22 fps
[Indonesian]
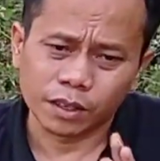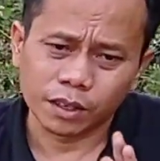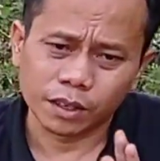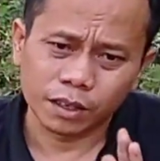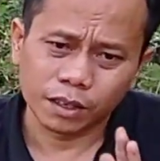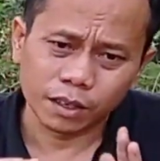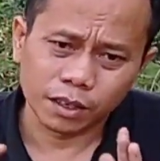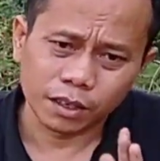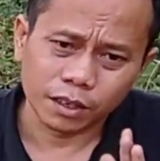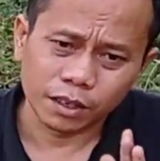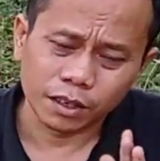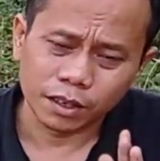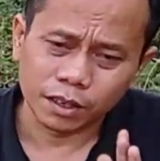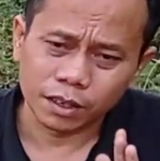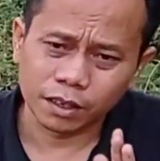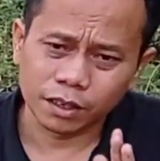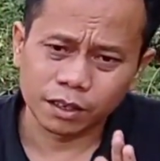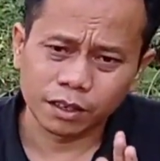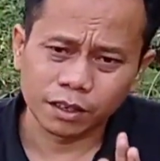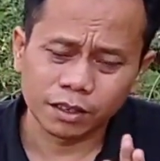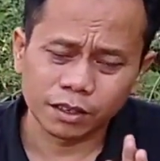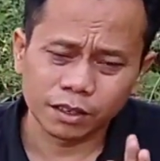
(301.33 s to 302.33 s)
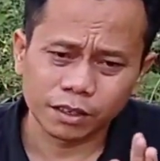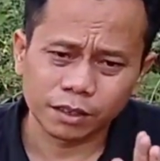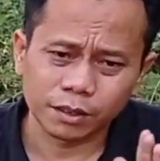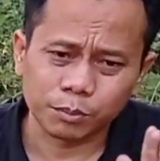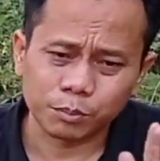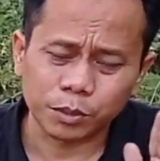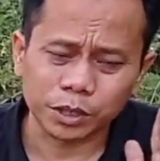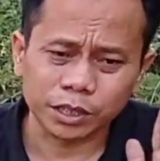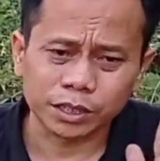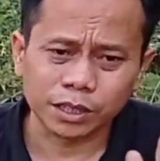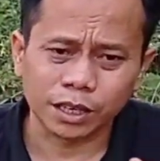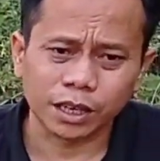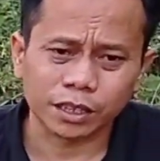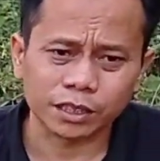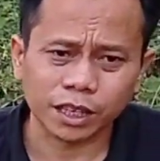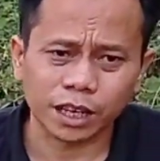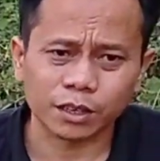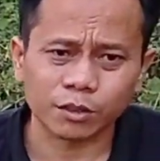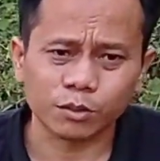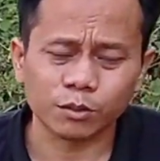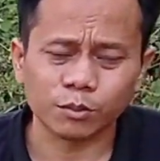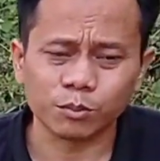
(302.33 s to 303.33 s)
eh,
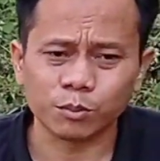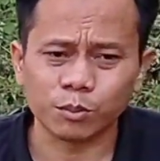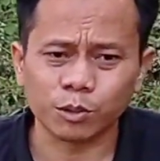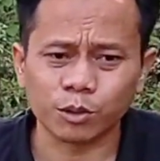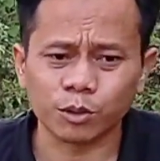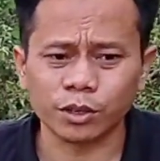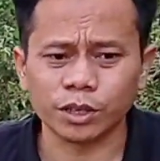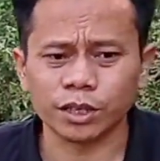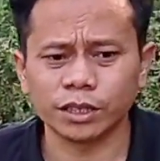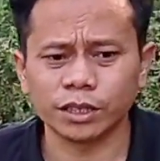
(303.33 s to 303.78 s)
penjelasan Umbro